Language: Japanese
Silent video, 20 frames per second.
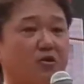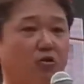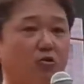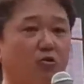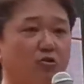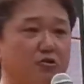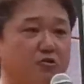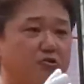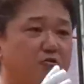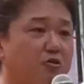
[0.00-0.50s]

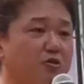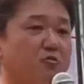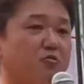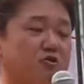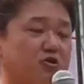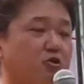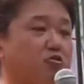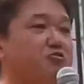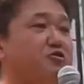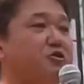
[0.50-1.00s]
教育よ
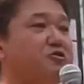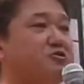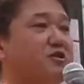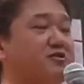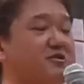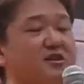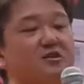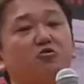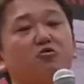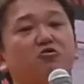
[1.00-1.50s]
りも食
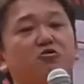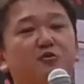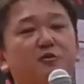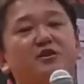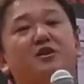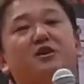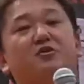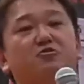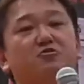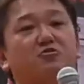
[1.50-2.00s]
育は先行
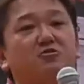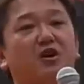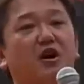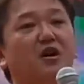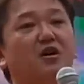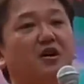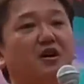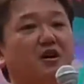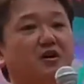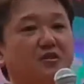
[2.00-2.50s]
すべきだという
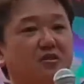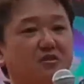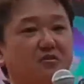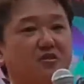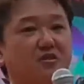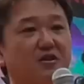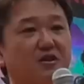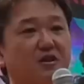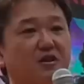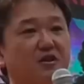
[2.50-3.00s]
考え方
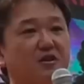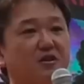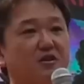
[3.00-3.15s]
です。